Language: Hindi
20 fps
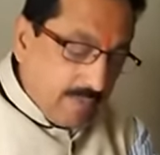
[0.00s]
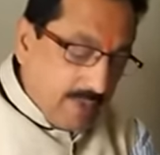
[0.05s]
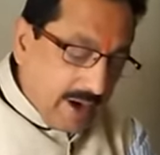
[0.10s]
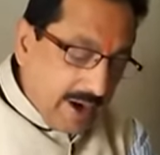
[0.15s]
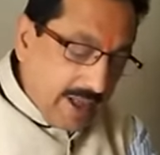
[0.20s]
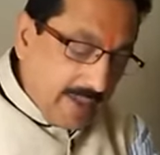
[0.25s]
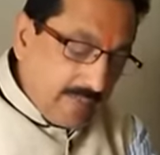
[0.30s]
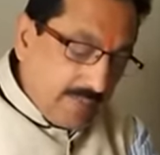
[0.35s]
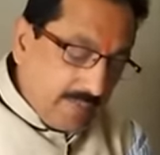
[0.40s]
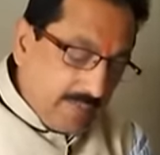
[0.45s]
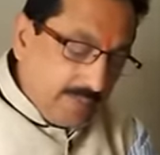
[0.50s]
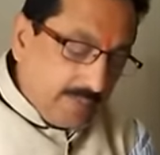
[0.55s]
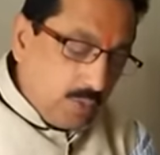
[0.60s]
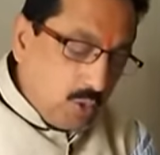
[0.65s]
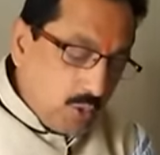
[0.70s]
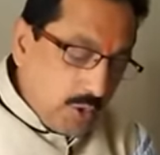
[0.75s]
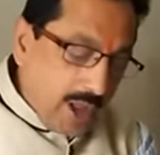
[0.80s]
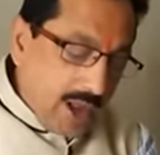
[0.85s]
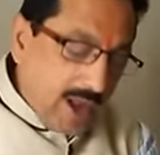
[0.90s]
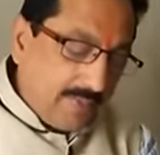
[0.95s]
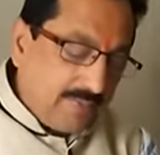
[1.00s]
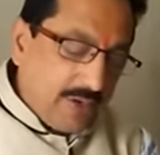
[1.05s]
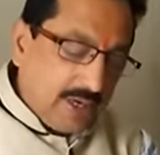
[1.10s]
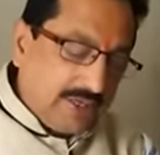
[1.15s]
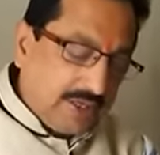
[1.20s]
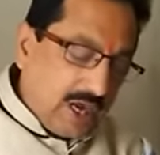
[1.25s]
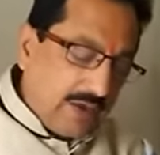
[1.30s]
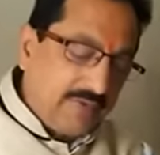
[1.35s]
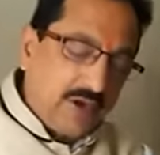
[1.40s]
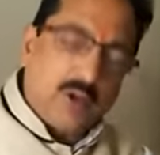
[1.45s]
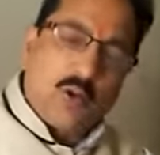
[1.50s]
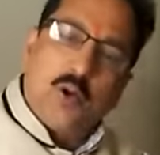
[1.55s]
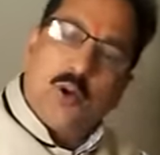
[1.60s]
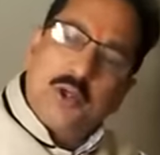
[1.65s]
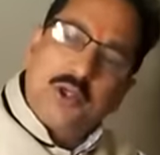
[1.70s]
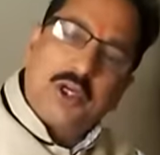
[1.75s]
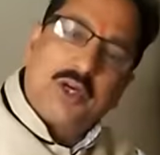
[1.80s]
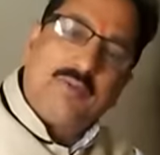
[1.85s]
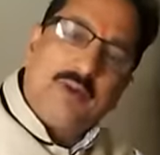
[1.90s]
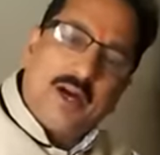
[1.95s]
बड़ा बूढ़ा बच्चा फिर
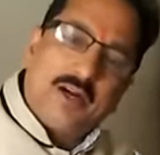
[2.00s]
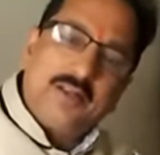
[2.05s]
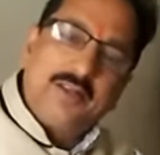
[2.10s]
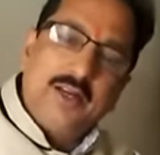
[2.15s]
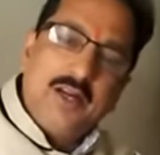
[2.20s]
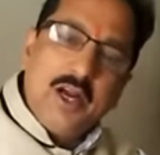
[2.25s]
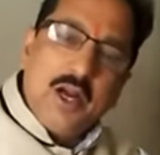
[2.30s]
हो जवान